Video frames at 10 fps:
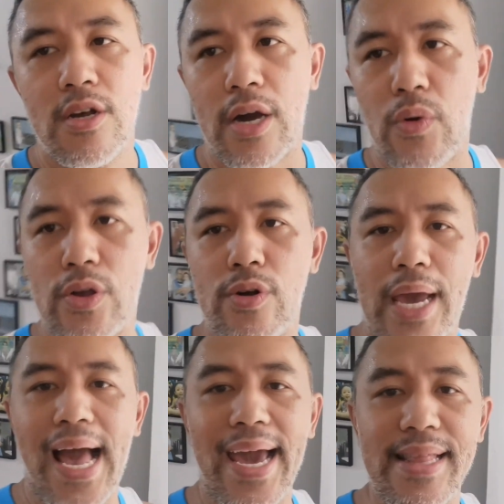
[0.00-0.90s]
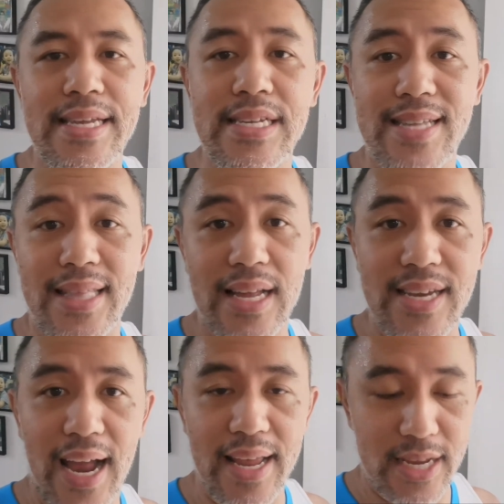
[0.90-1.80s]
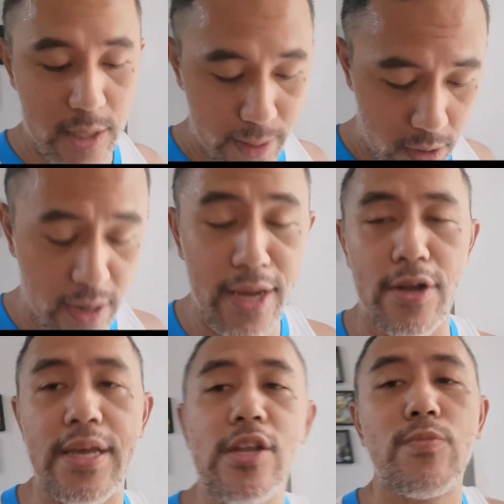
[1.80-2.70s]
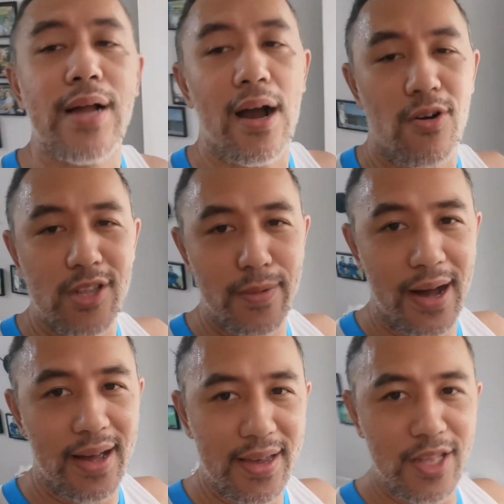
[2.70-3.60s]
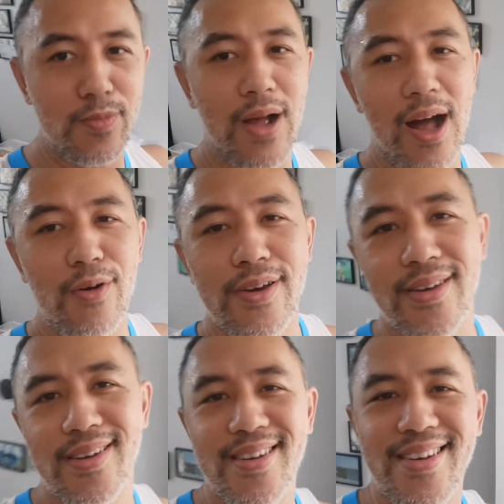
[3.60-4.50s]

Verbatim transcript: Okay, huwag niyong gayahin. This is not a challenge. Pero ngayon, iinom nga ako, di ba? Inom nga ako eh.